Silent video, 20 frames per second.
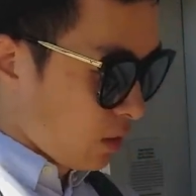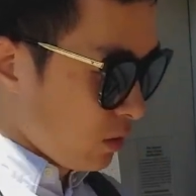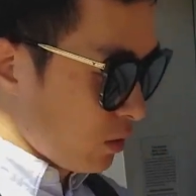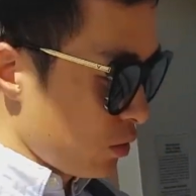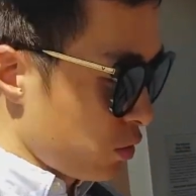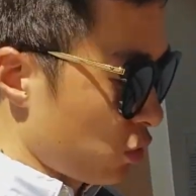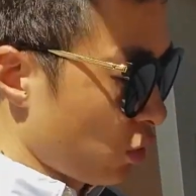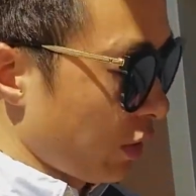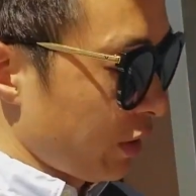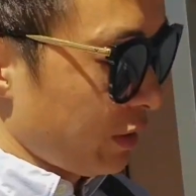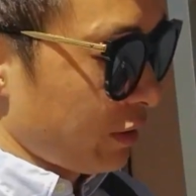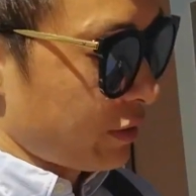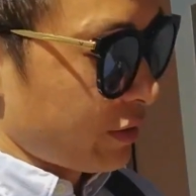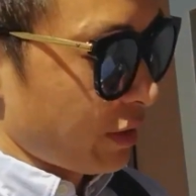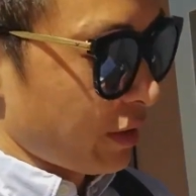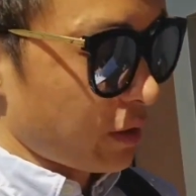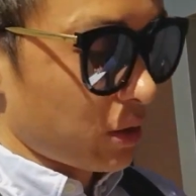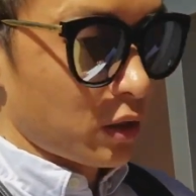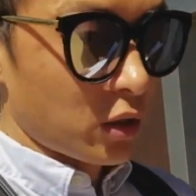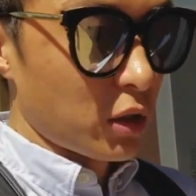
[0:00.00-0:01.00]
所以
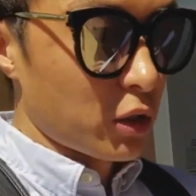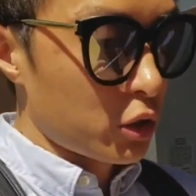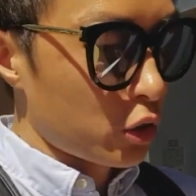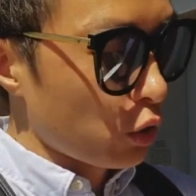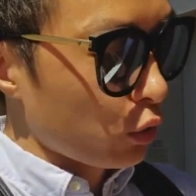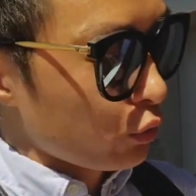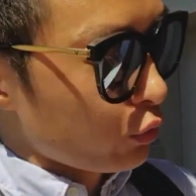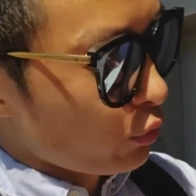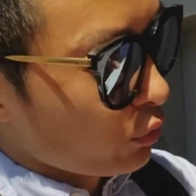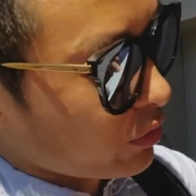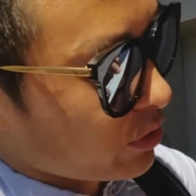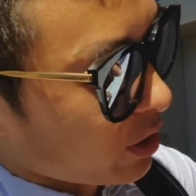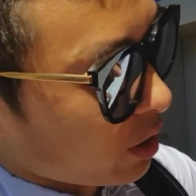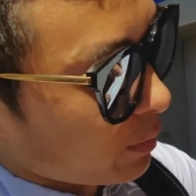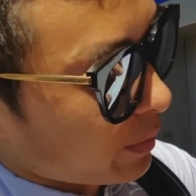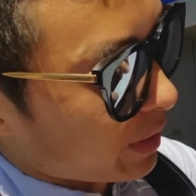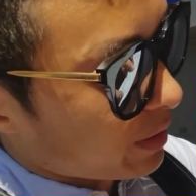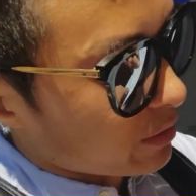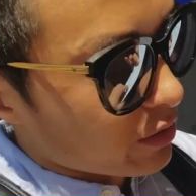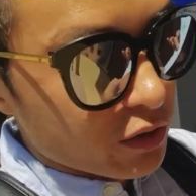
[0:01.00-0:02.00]
这个收据上
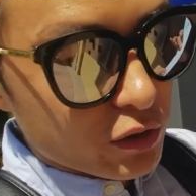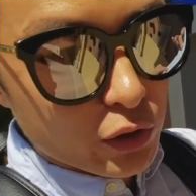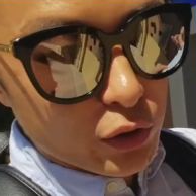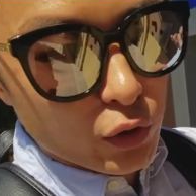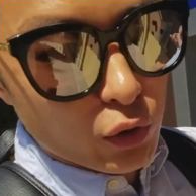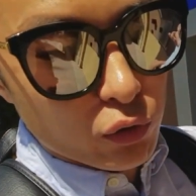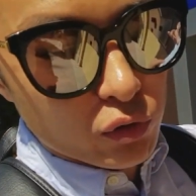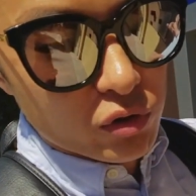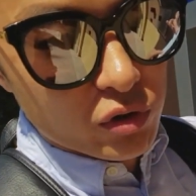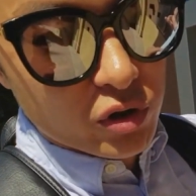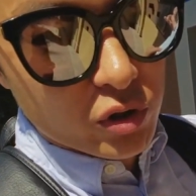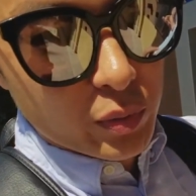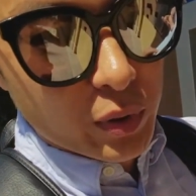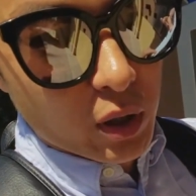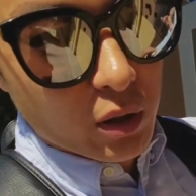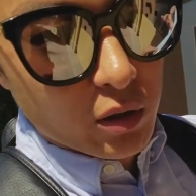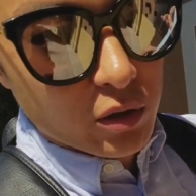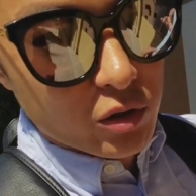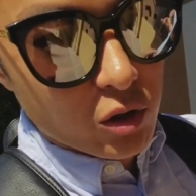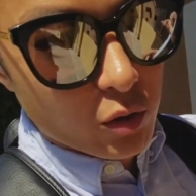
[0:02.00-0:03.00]
面是有支票
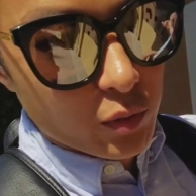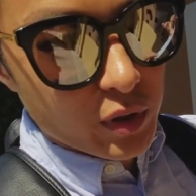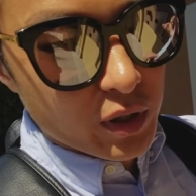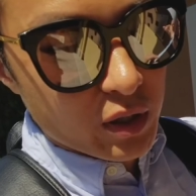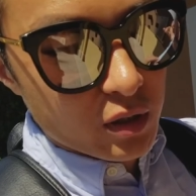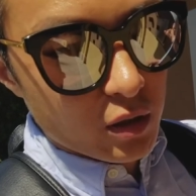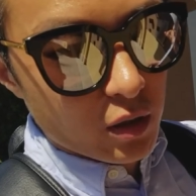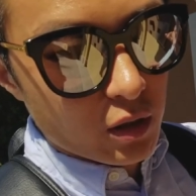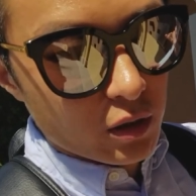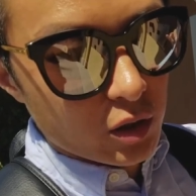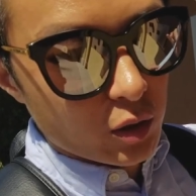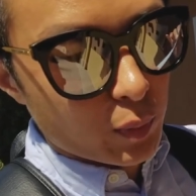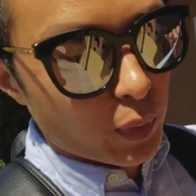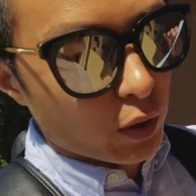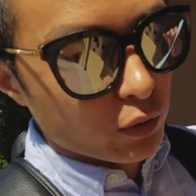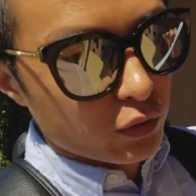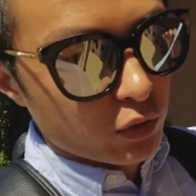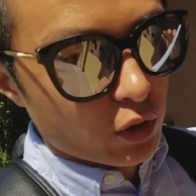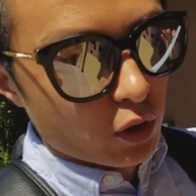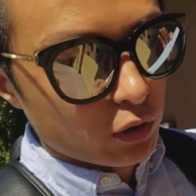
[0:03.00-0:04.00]
的照片的，你保
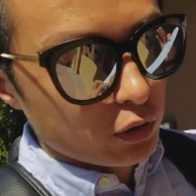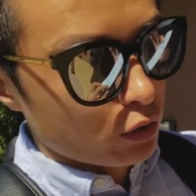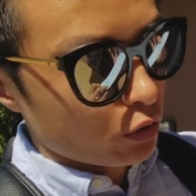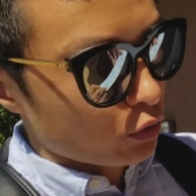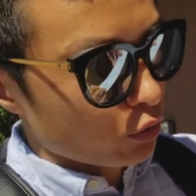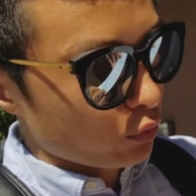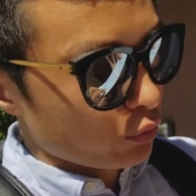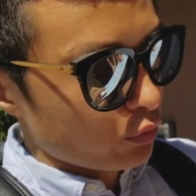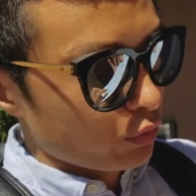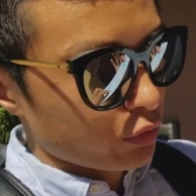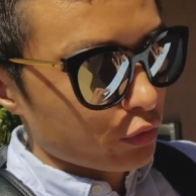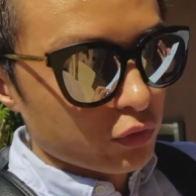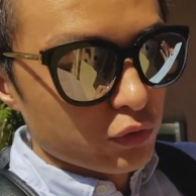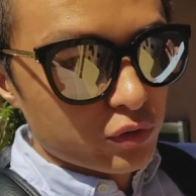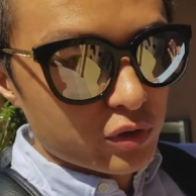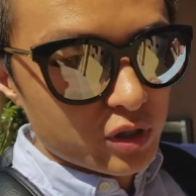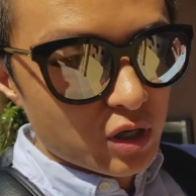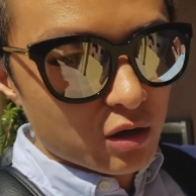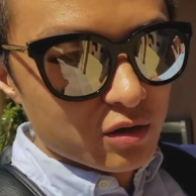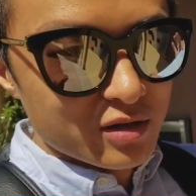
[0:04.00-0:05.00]
存好你的收据，你就
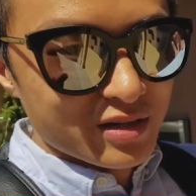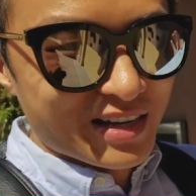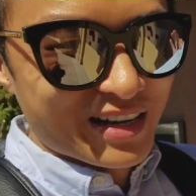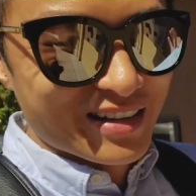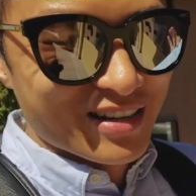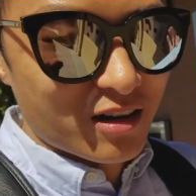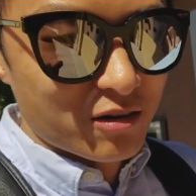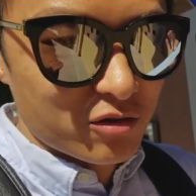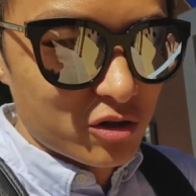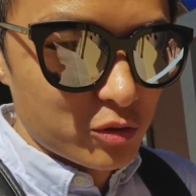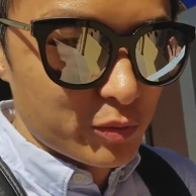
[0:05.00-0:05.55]
知道是哪张支